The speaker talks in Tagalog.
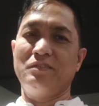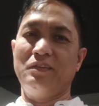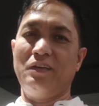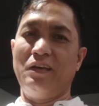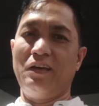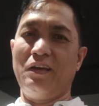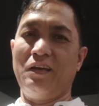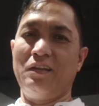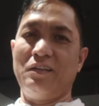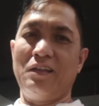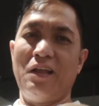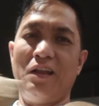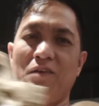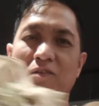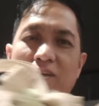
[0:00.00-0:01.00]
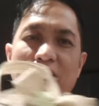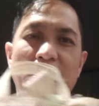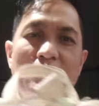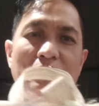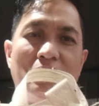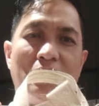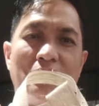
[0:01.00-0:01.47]
Ayan, dalawa
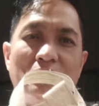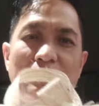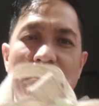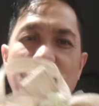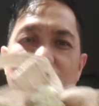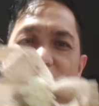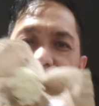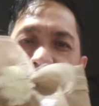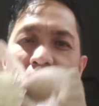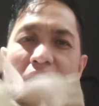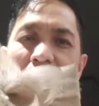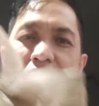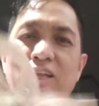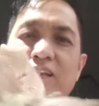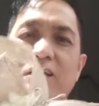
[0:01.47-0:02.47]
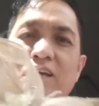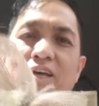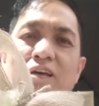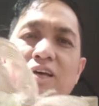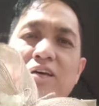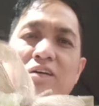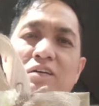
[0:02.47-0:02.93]
ginawa ko, ganun din.
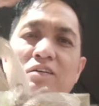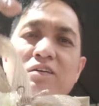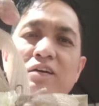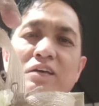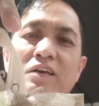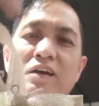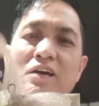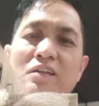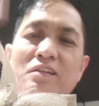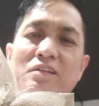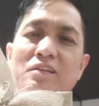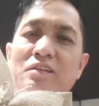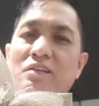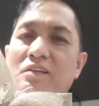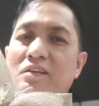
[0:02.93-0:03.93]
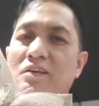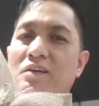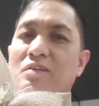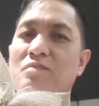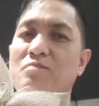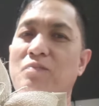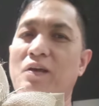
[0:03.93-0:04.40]
Ayan,
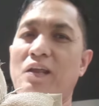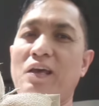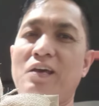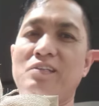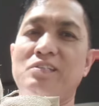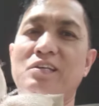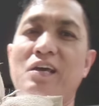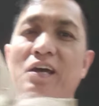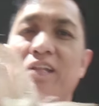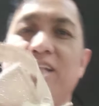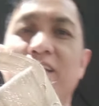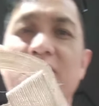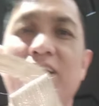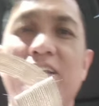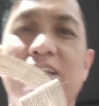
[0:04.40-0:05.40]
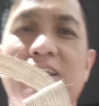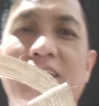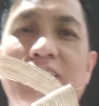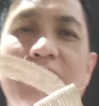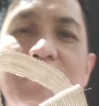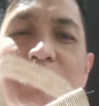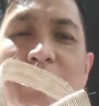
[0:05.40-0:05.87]
parehas yan.
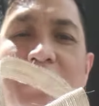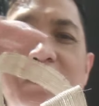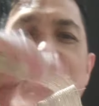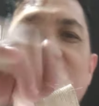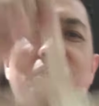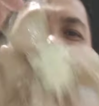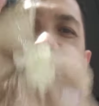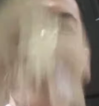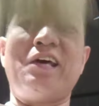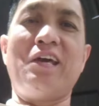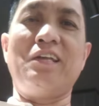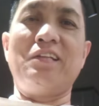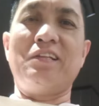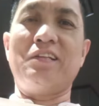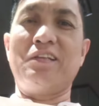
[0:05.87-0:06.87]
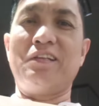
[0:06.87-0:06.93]
Parehas ang design.